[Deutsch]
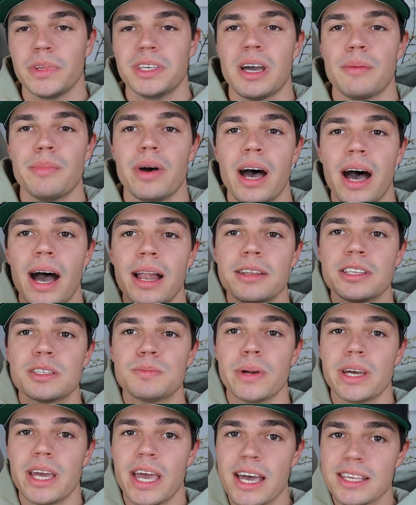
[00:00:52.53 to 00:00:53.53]
Ich habe alles
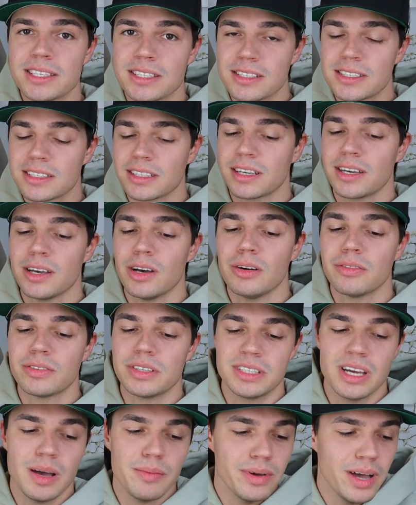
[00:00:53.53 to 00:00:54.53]
bei Essence gekauft,
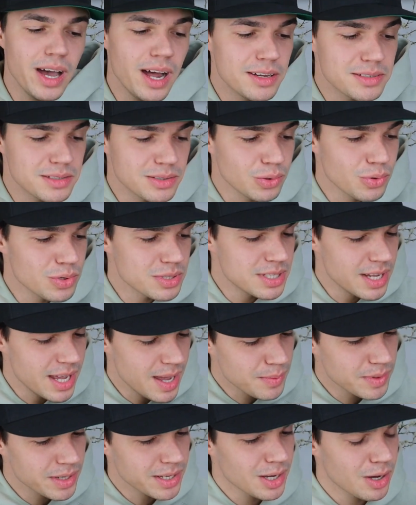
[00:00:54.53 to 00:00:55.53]
ich habe alles in Größe
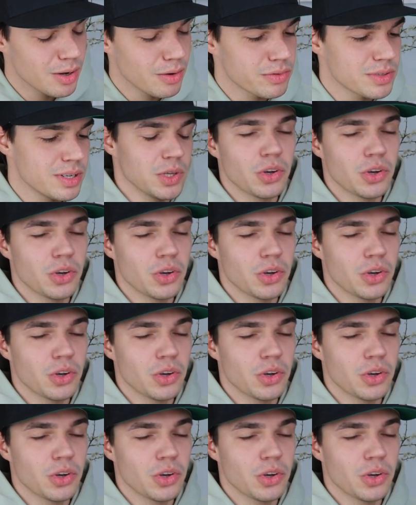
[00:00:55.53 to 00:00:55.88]
M gekauft.